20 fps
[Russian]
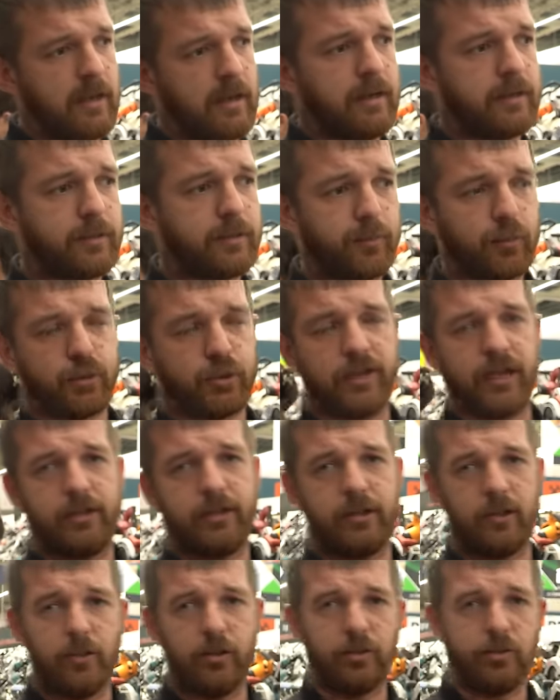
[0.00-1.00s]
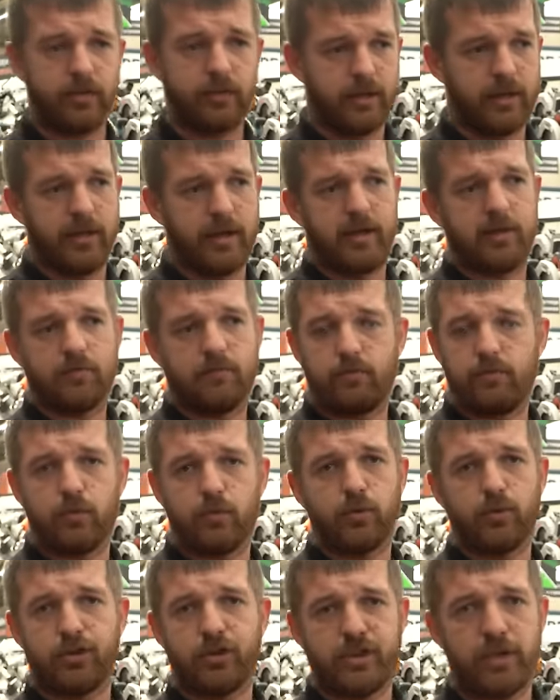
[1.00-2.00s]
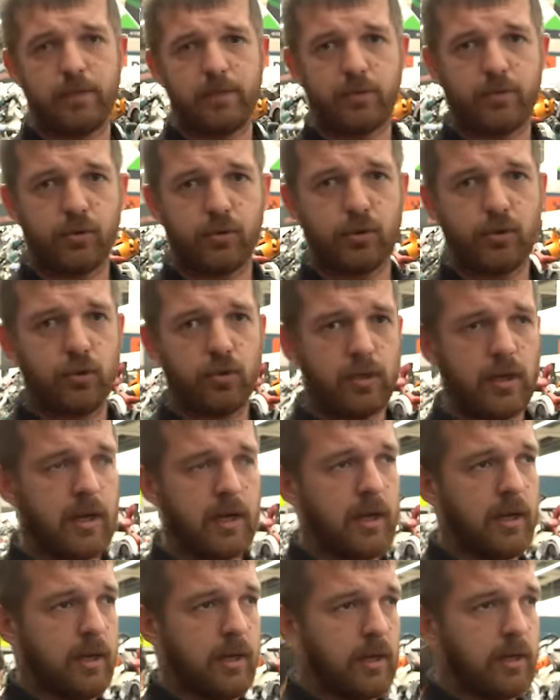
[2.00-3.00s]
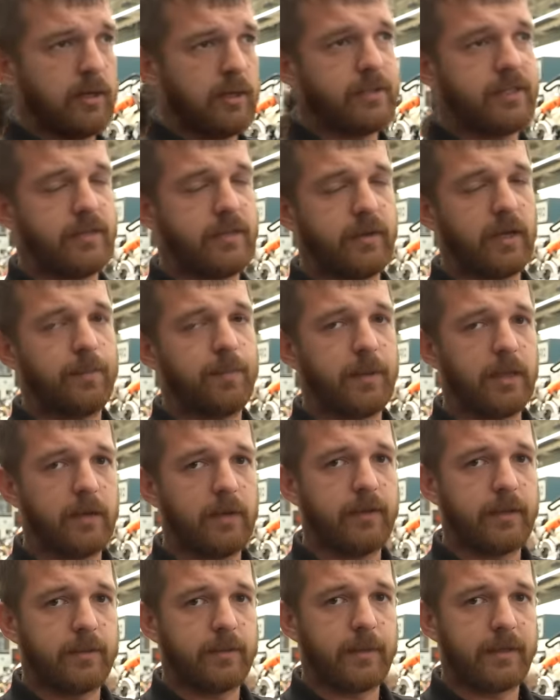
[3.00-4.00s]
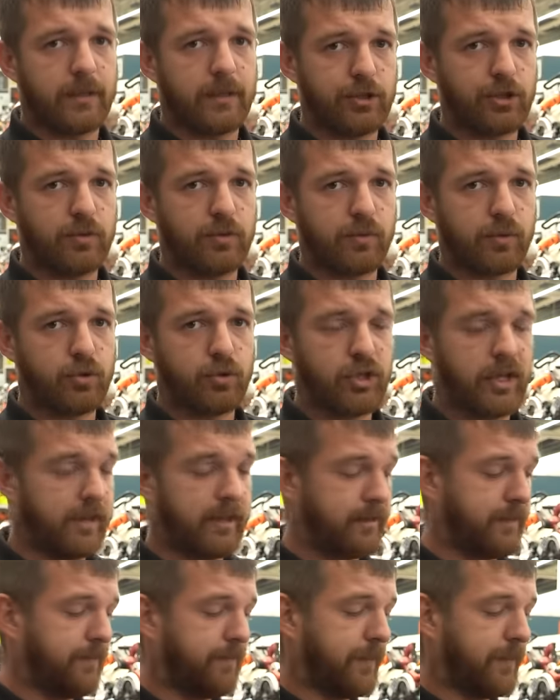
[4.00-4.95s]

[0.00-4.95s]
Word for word: распускать ее на тот же самый брусок. Сетевая пила в этом отлично выручает.